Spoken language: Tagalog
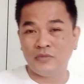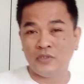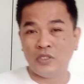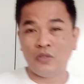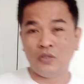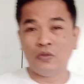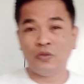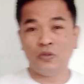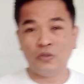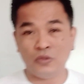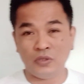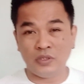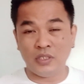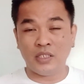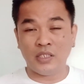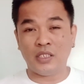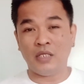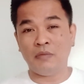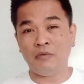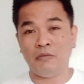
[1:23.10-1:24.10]
nanonood
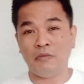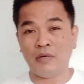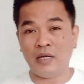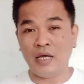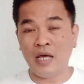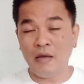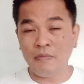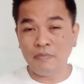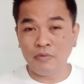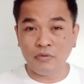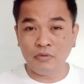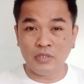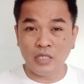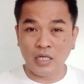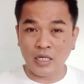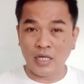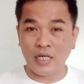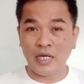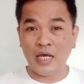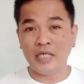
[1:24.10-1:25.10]
ng TV maghapon,
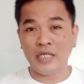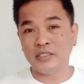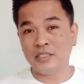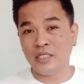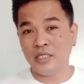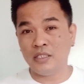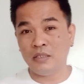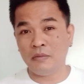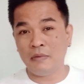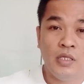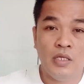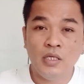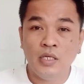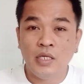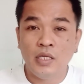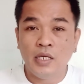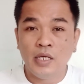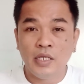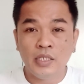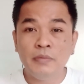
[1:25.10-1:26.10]
nagagadget. Diba?
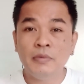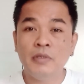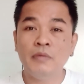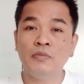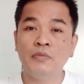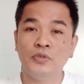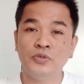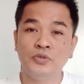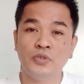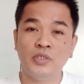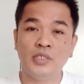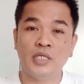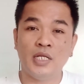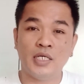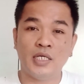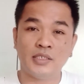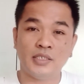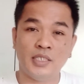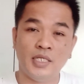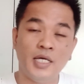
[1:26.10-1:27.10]
Hindi e, ba module
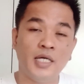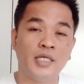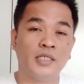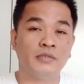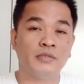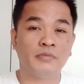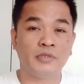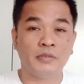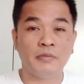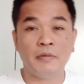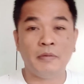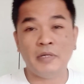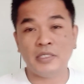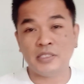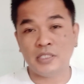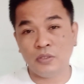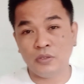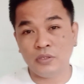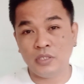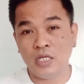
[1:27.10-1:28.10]
na lang sila? Hindi ba
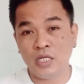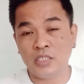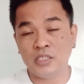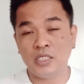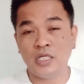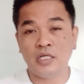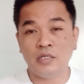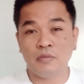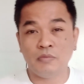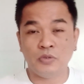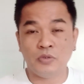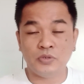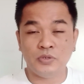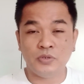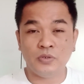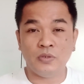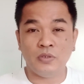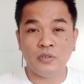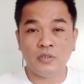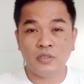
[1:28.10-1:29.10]
magsagot na lang sila ng
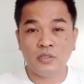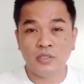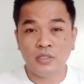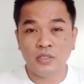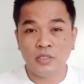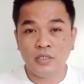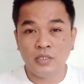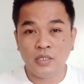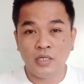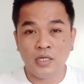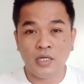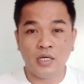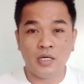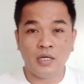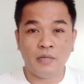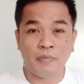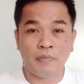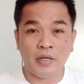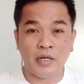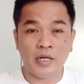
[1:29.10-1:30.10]
module?
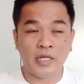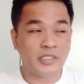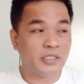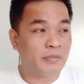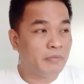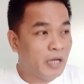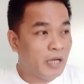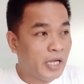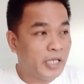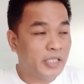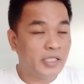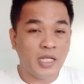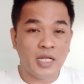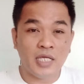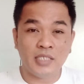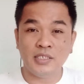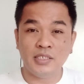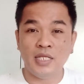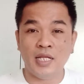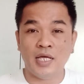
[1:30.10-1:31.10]
uh, para sa bahay na
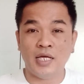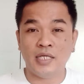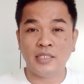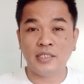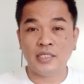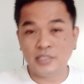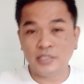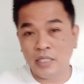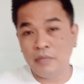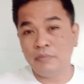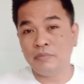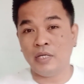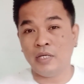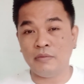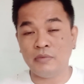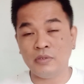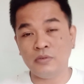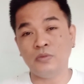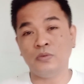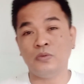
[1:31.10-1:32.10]
lang sila, the same
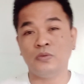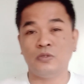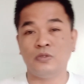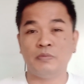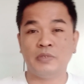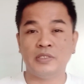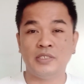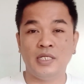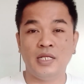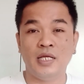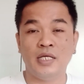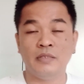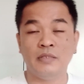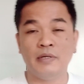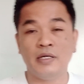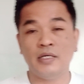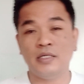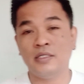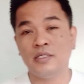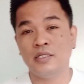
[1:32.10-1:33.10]
time, natututo pa sila, di
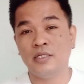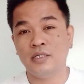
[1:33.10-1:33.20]
ba?